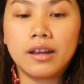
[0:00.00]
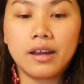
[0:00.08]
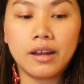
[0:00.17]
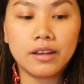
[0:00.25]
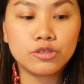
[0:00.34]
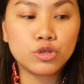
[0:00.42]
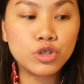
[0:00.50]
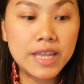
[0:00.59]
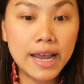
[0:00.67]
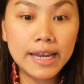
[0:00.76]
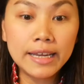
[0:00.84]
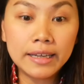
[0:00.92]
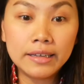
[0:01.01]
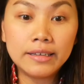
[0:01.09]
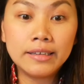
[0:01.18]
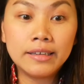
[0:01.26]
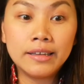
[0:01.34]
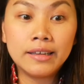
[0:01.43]
Eh, today,
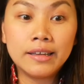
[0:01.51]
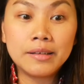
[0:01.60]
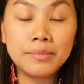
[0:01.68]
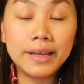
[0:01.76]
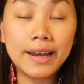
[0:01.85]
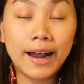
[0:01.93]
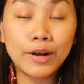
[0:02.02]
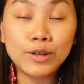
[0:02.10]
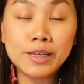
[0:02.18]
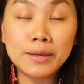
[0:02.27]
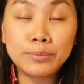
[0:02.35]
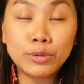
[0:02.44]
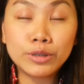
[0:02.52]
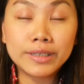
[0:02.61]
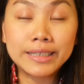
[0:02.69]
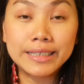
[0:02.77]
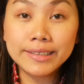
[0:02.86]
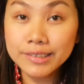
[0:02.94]
bigla ako na lang pong
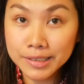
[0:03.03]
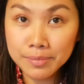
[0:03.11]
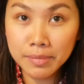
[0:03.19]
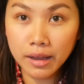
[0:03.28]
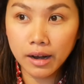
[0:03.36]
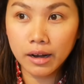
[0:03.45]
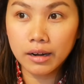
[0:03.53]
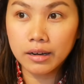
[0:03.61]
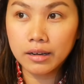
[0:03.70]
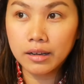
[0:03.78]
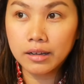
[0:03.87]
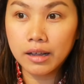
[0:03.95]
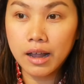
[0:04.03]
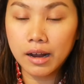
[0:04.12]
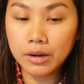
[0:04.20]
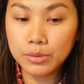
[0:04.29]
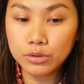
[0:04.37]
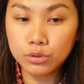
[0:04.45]
naisip na
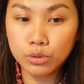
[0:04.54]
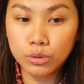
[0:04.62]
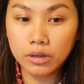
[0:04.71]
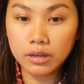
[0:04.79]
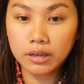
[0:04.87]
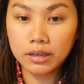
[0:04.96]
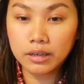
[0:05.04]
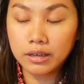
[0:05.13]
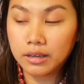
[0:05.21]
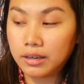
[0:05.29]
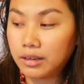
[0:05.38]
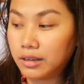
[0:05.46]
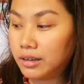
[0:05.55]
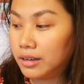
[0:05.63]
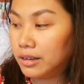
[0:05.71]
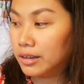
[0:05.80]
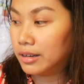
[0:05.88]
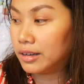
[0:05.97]
gagawin tong
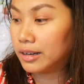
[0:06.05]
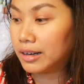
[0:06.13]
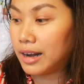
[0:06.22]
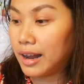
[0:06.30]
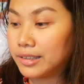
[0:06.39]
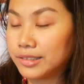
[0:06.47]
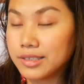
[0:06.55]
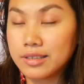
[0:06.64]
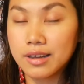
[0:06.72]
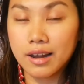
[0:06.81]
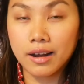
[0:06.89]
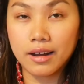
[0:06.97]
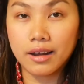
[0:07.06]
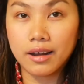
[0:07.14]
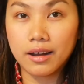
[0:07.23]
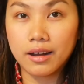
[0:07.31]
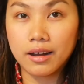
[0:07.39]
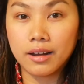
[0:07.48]
klase
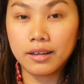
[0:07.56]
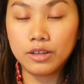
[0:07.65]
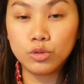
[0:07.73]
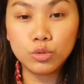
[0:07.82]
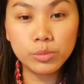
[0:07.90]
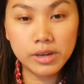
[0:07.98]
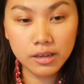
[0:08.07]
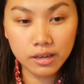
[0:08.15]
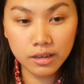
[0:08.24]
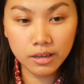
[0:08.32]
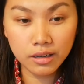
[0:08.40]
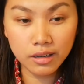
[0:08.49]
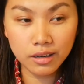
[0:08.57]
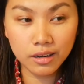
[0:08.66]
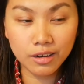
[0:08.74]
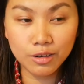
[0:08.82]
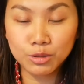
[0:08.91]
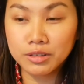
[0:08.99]
na inumin.
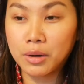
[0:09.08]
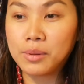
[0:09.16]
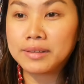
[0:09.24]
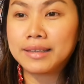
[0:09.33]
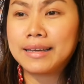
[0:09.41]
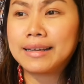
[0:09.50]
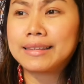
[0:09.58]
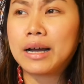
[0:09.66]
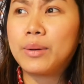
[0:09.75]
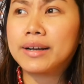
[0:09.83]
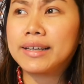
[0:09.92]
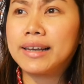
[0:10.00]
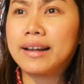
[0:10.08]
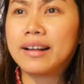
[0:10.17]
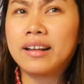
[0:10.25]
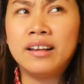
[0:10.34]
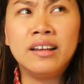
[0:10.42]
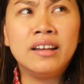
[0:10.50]
Or ah, tawag, tinatawag
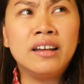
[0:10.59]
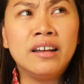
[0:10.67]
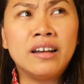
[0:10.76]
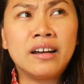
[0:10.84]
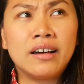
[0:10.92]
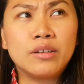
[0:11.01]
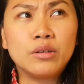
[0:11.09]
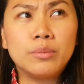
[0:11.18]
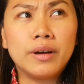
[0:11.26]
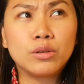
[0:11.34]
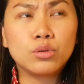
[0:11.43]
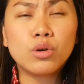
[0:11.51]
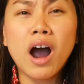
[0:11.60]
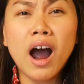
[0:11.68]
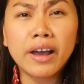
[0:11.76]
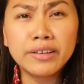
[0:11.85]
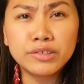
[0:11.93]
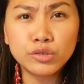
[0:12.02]
nilang ano ba ito?
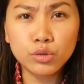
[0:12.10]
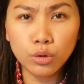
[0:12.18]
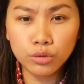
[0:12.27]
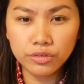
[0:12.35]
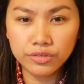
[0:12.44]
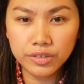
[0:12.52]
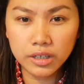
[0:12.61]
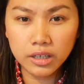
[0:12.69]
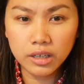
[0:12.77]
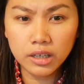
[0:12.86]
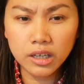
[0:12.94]
Ice coffee.